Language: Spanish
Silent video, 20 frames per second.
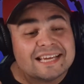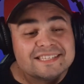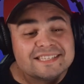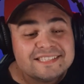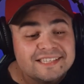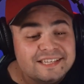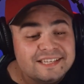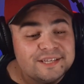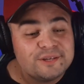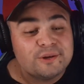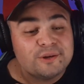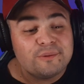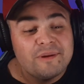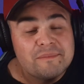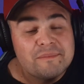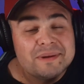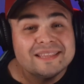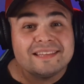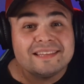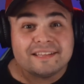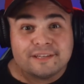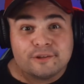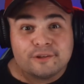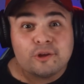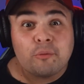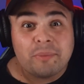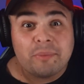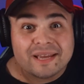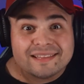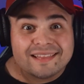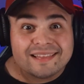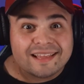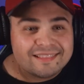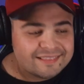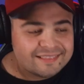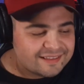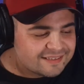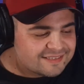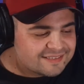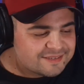así nos va manteniendo
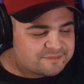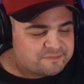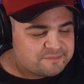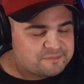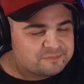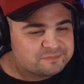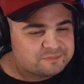expectantes.